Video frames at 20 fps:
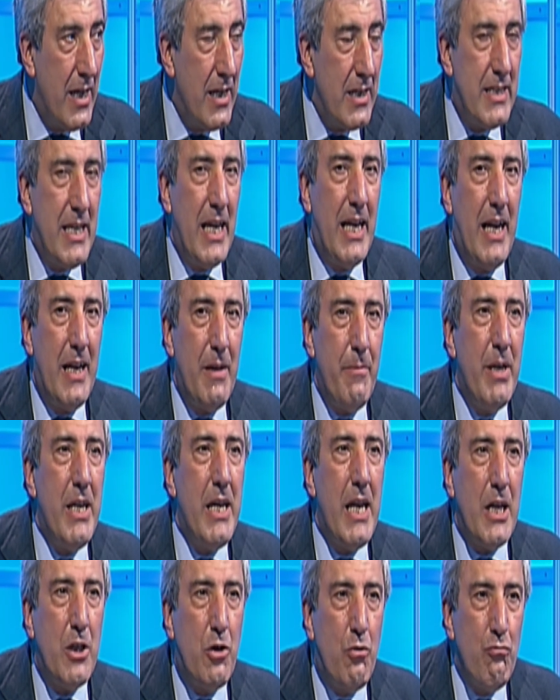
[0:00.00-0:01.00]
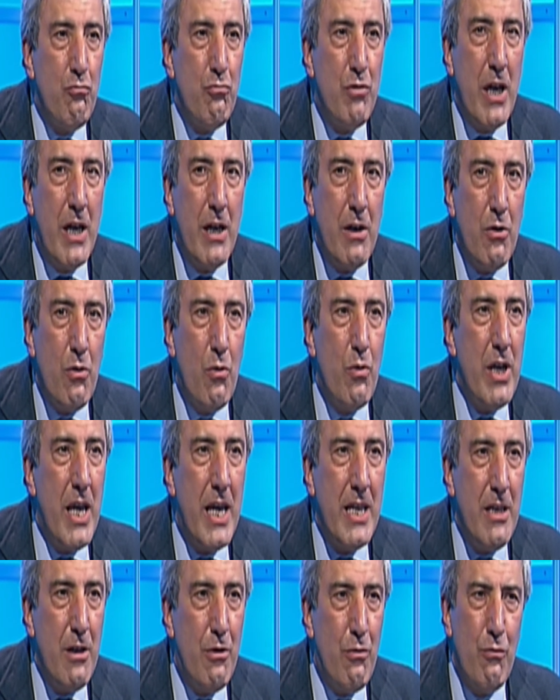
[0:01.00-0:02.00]
Se la libreria chiude, noi
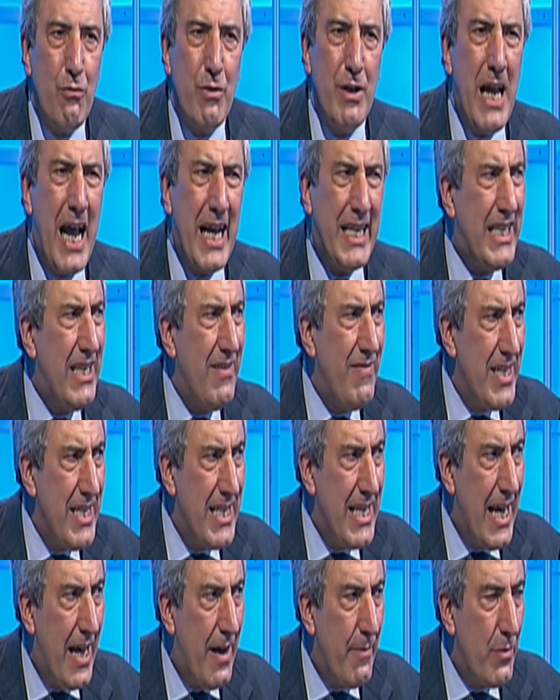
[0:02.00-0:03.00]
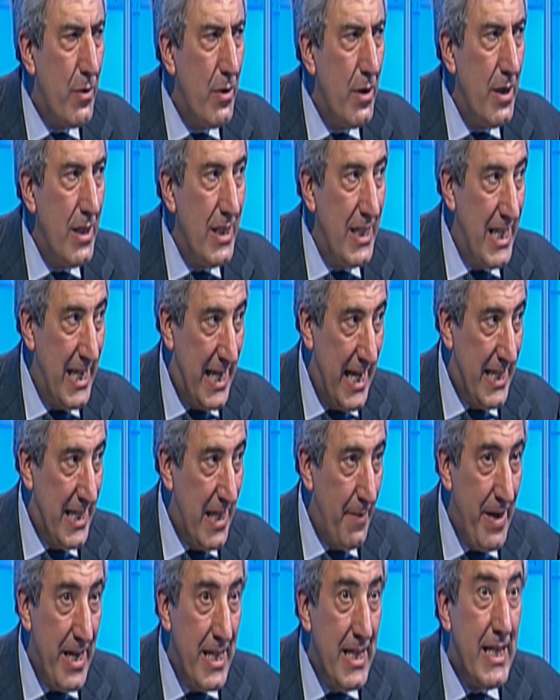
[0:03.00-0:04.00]
editori a chi vendiamo
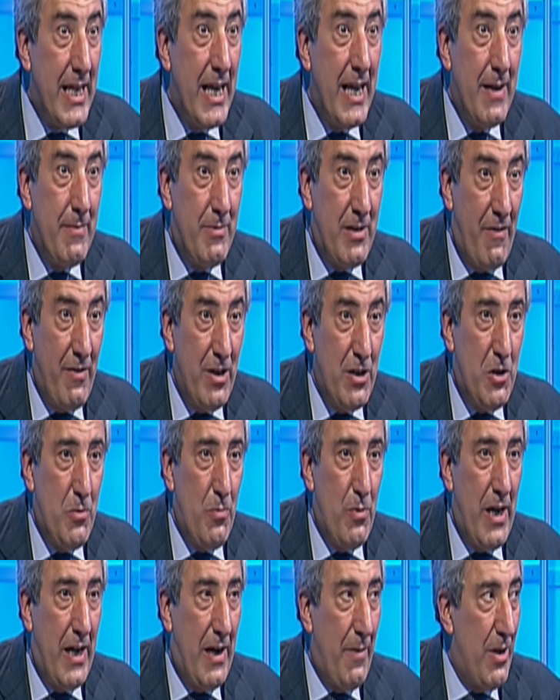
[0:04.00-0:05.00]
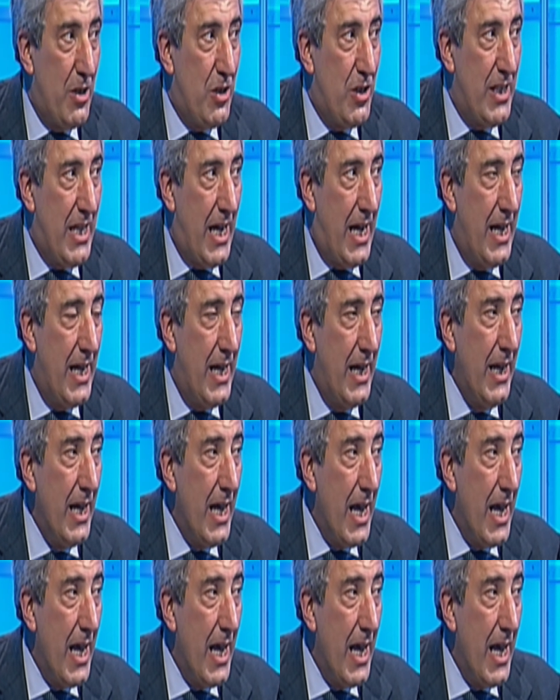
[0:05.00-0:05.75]
direttamente e se avessimo una capacità eh,